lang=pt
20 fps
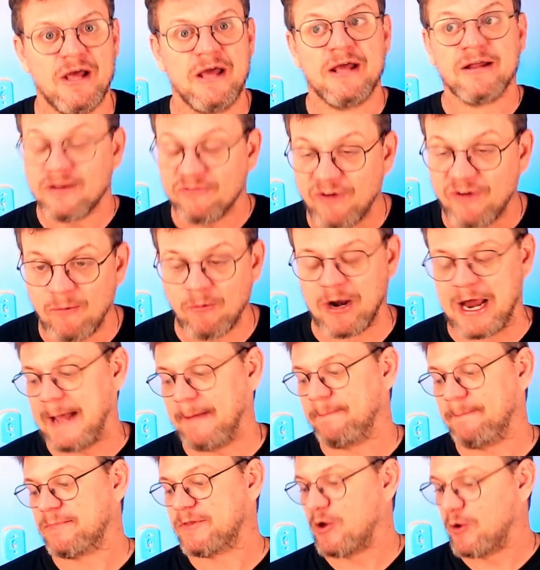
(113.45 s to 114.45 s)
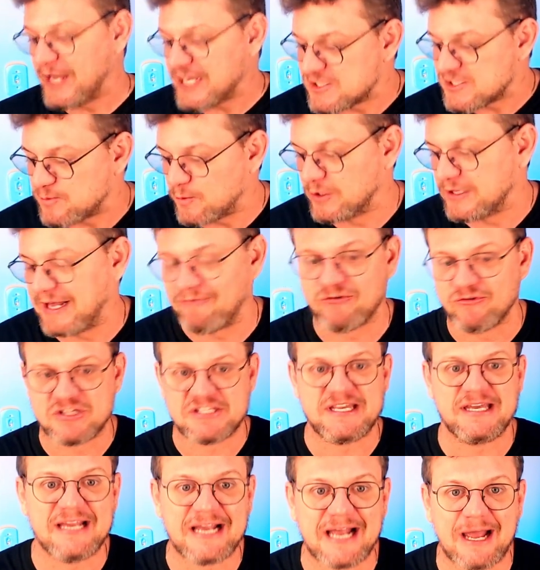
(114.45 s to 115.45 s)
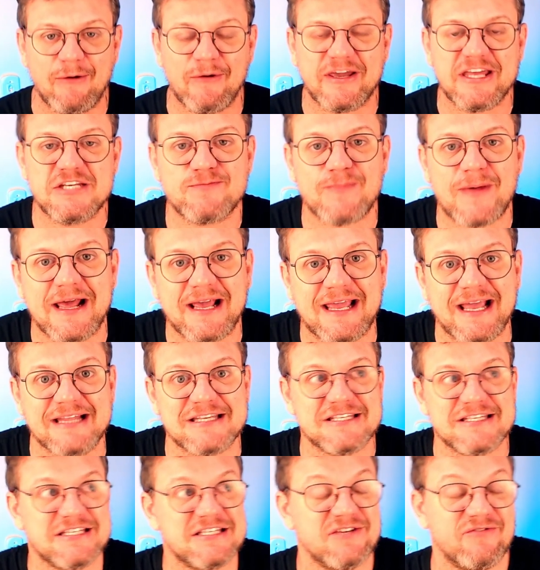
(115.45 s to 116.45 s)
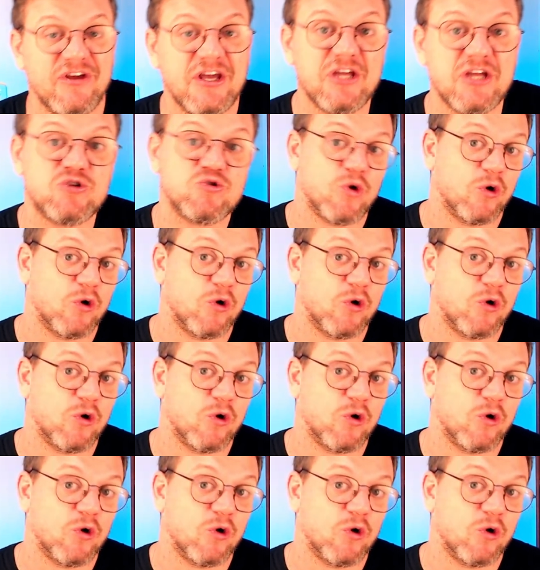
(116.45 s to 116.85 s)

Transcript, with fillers: Então vamos lá, então responder a você que caiu aqui de paraquedas nesse vídeo,